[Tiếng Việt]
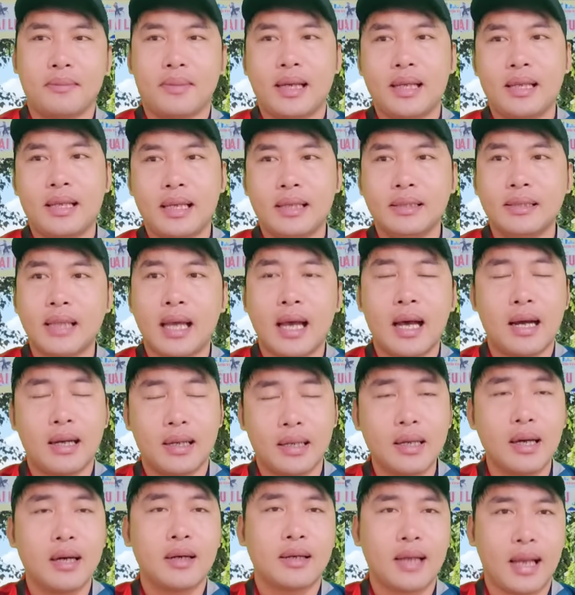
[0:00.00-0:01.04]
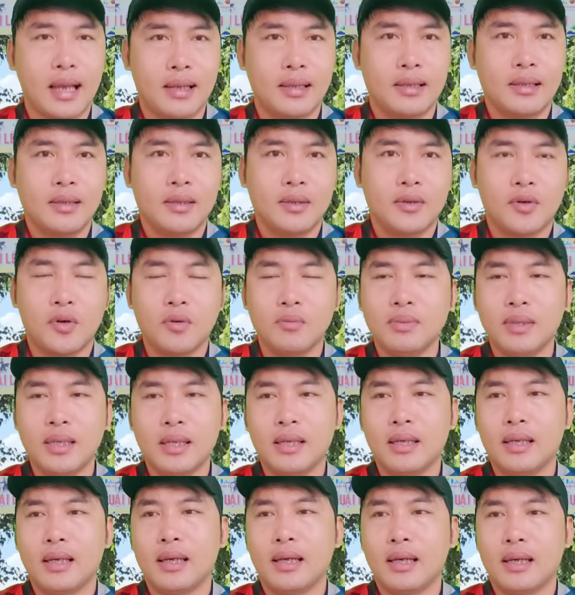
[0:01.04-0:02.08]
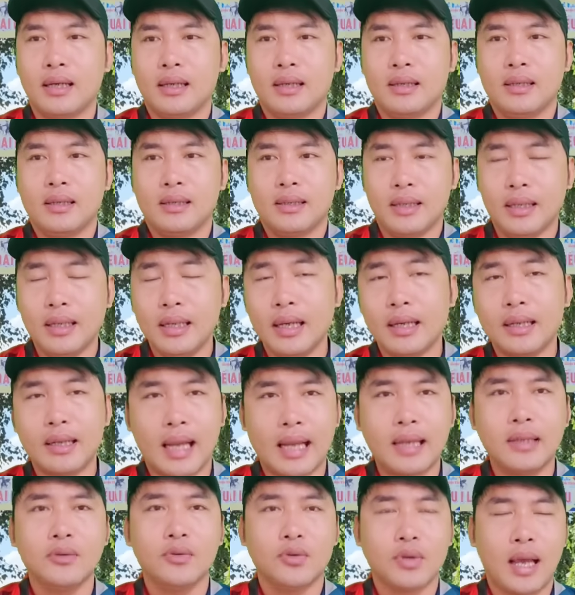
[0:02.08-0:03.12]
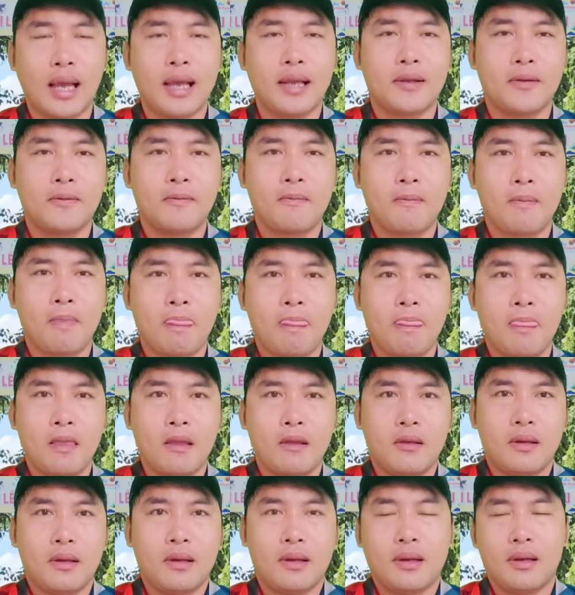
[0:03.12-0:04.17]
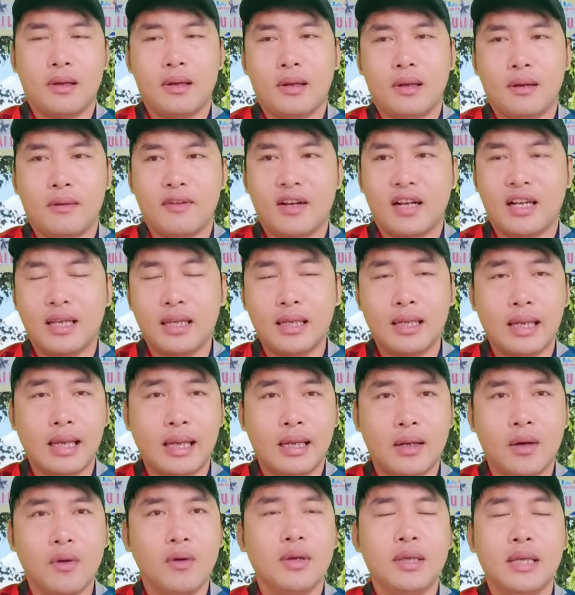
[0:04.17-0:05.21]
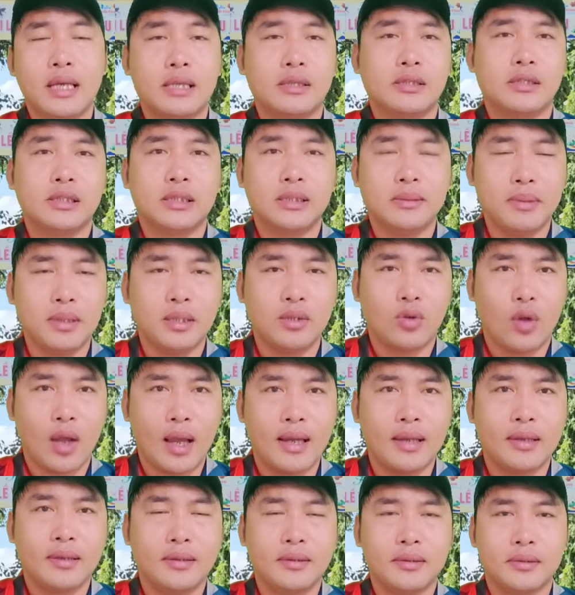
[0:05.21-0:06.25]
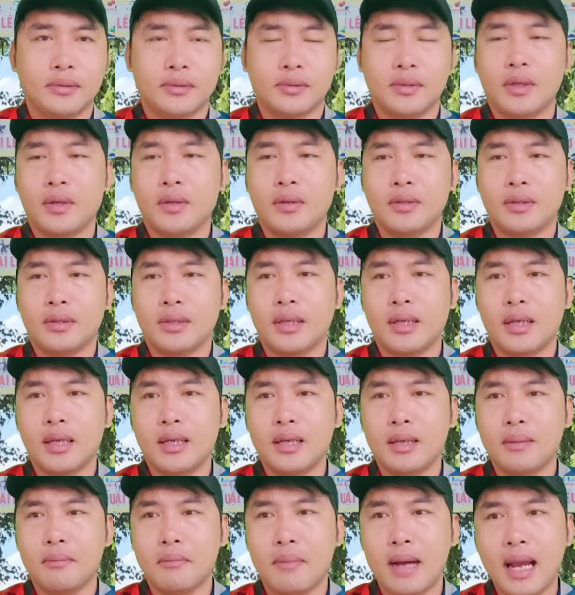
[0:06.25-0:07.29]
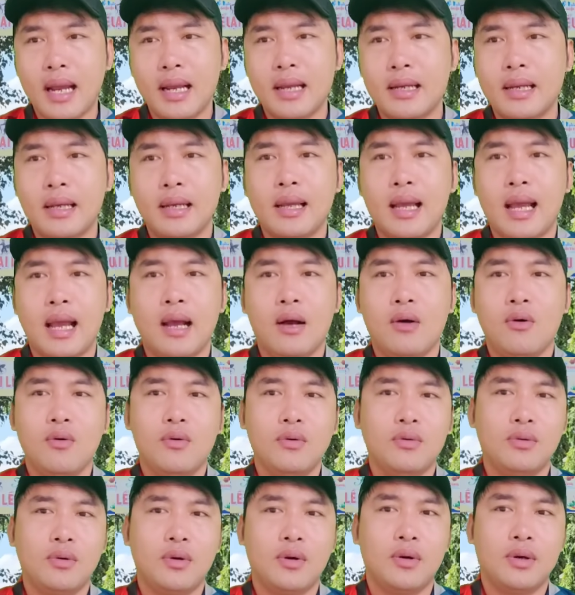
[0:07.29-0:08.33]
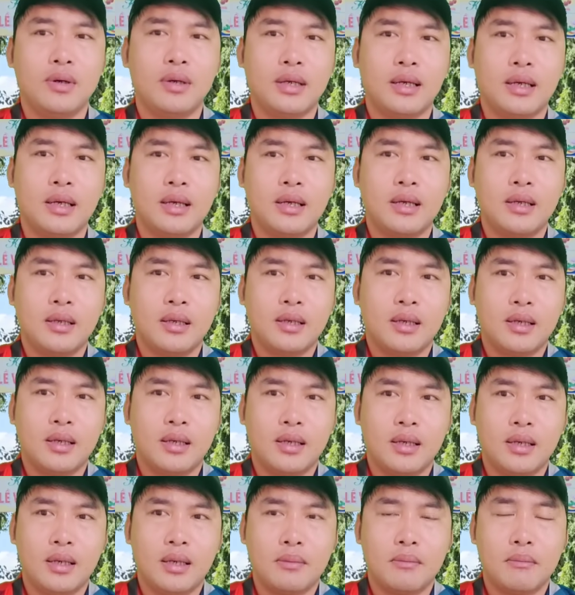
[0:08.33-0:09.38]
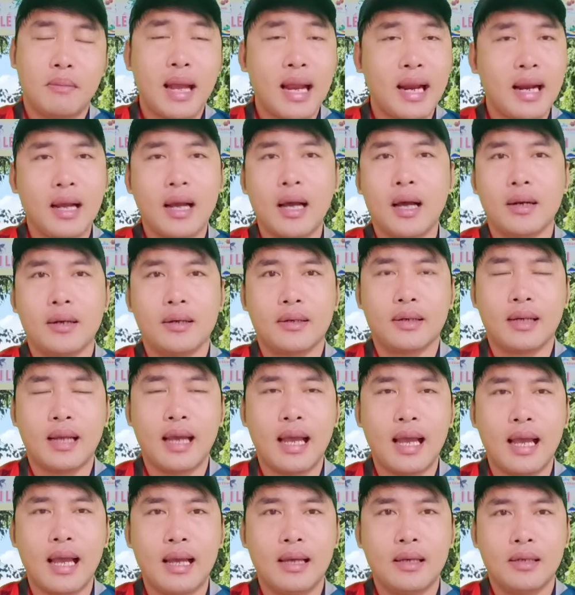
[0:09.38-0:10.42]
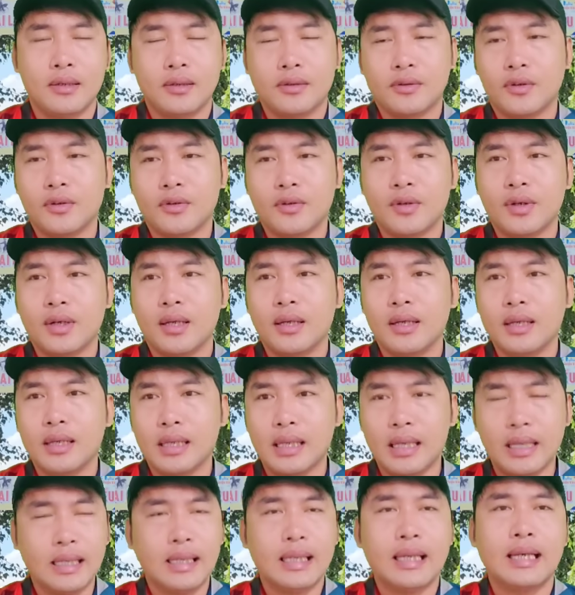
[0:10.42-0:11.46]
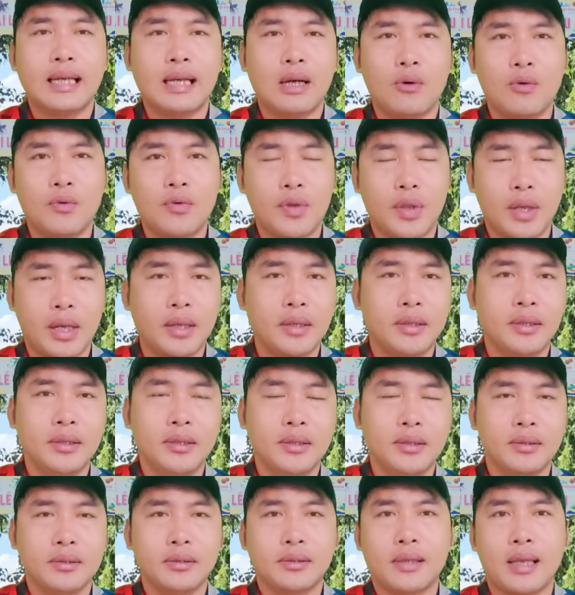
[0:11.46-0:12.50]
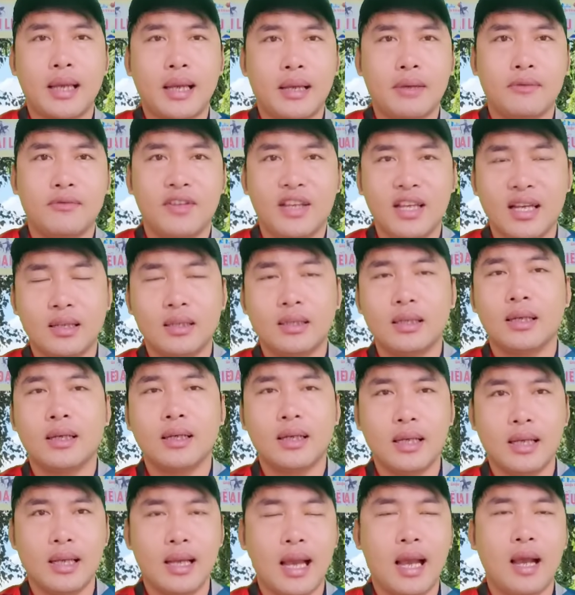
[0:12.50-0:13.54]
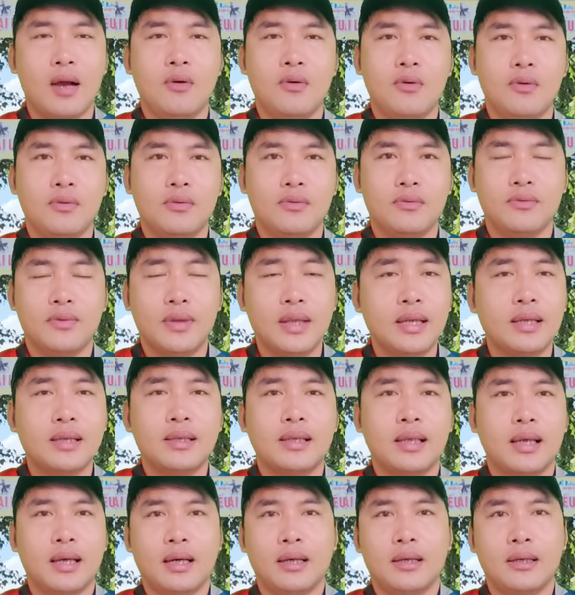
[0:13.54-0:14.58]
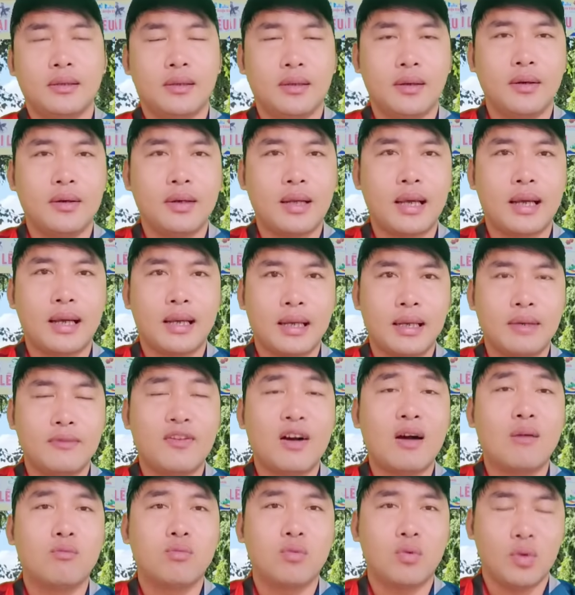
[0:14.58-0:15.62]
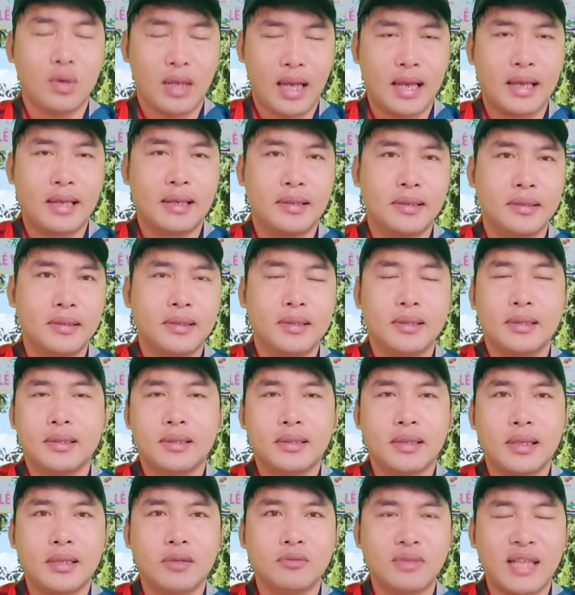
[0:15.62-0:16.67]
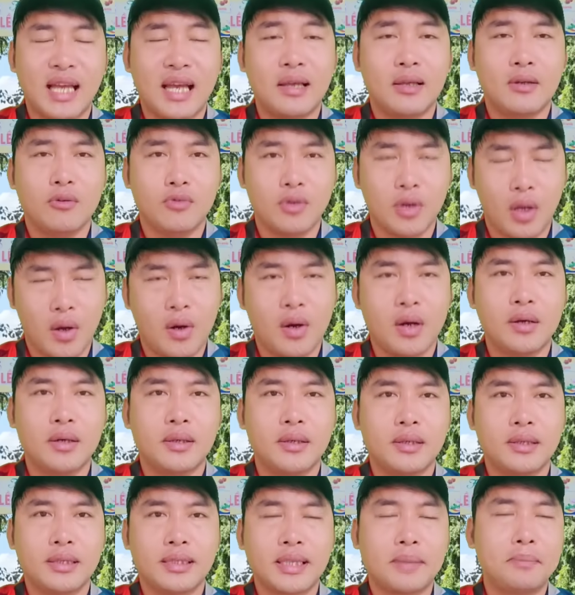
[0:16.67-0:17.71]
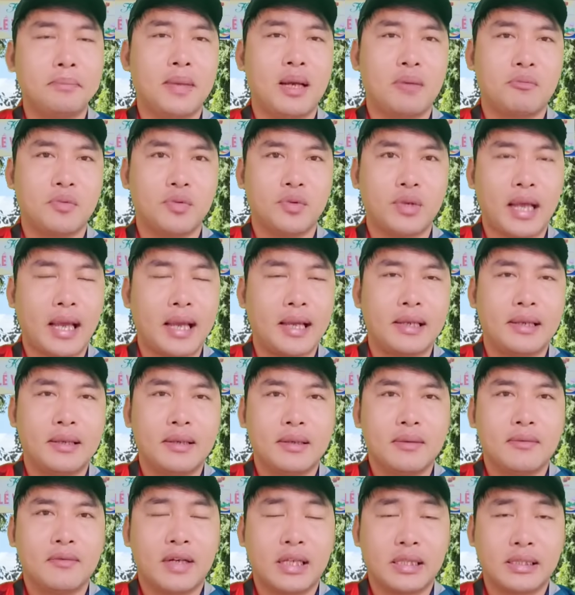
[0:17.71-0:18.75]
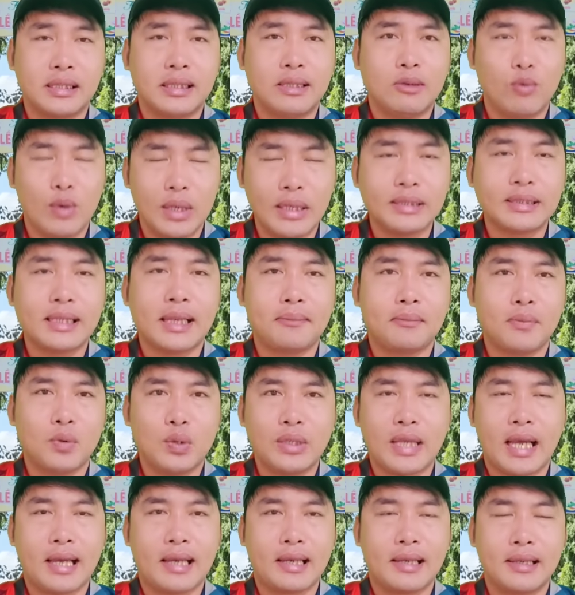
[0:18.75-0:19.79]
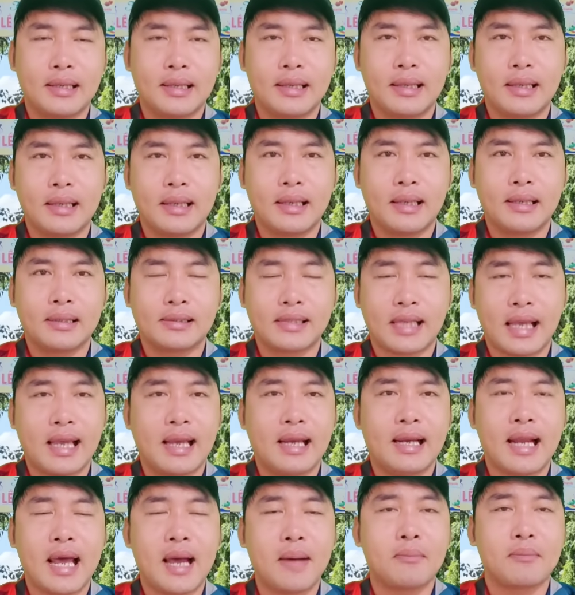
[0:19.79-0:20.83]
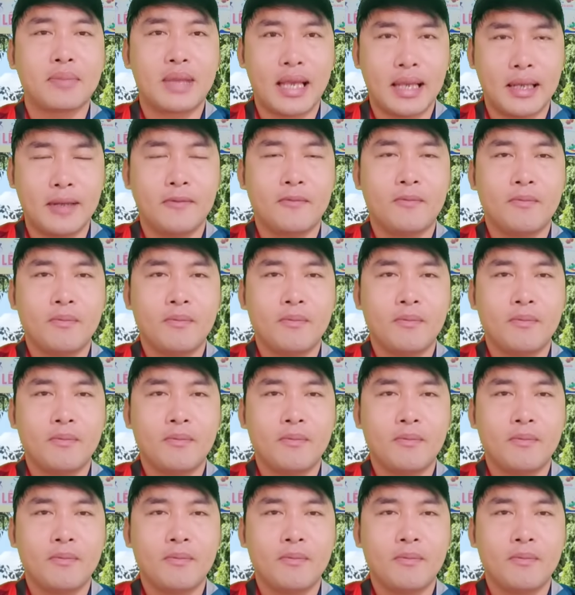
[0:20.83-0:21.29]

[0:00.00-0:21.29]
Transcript: cái giấy tờ cái đơn này cũng như là những hình ảnh của thầy à, và khi thầy nói về sự sống bình tuệ rồi cho đến là may áo rồi à, à, mang hình ra rồi cho đến là những cái câu chữ thầy viết trên ni áo viết trên gọi là cái phòng của thầy thì chúng ta hiểu rõ được cái tấm lòng của thầy và cái sự quyết tâm của thầy à, sẽ làm gì